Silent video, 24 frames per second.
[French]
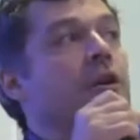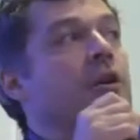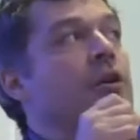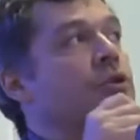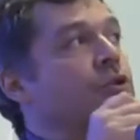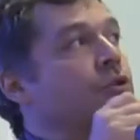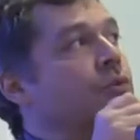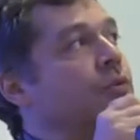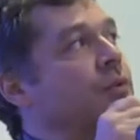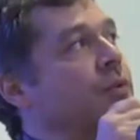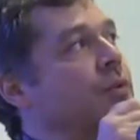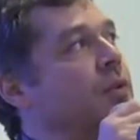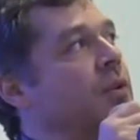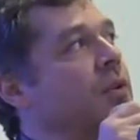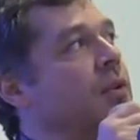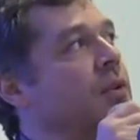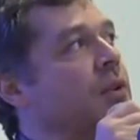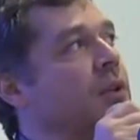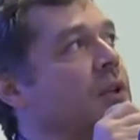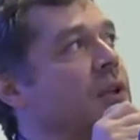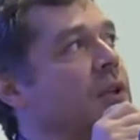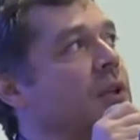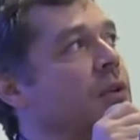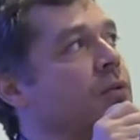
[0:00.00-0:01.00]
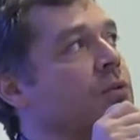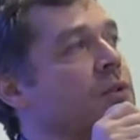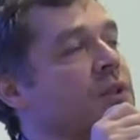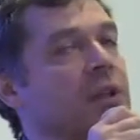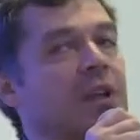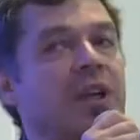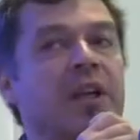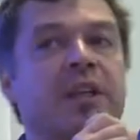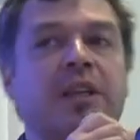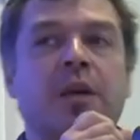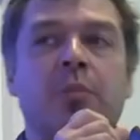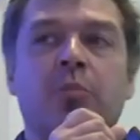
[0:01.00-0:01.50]
je, euh, qui
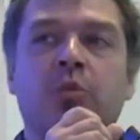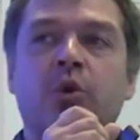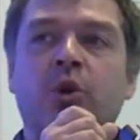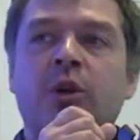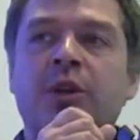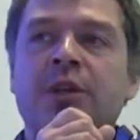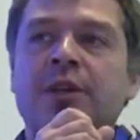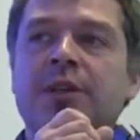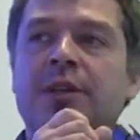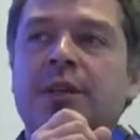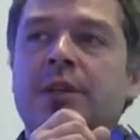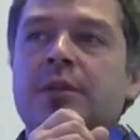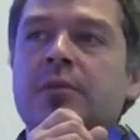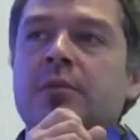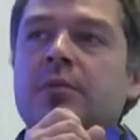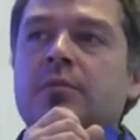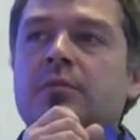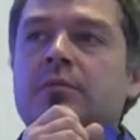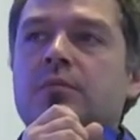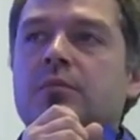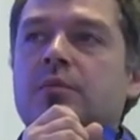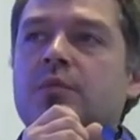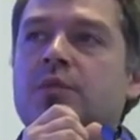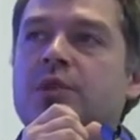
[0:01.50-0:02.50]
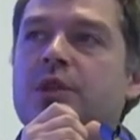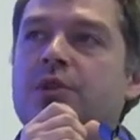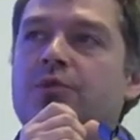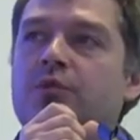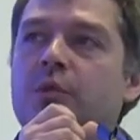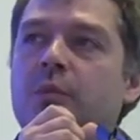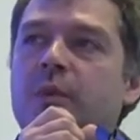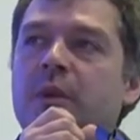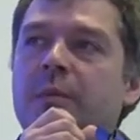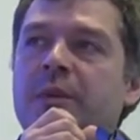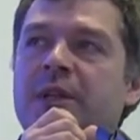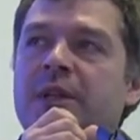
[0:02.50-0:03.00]
concerne la temporalité. Ça, je ne
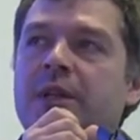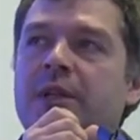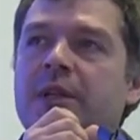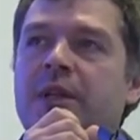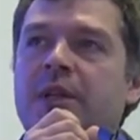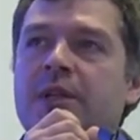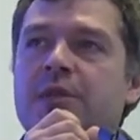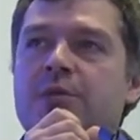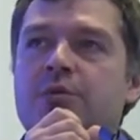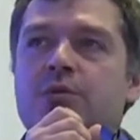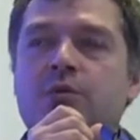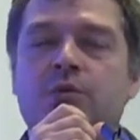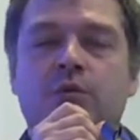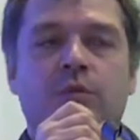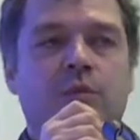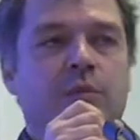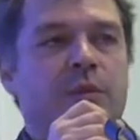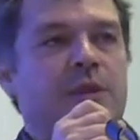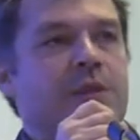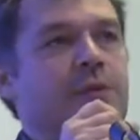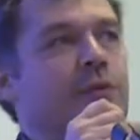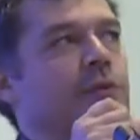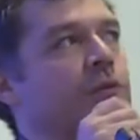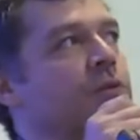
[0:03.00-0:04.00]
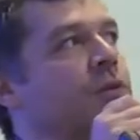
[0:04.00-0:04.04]
vais pas m'attarder là-dessus parce que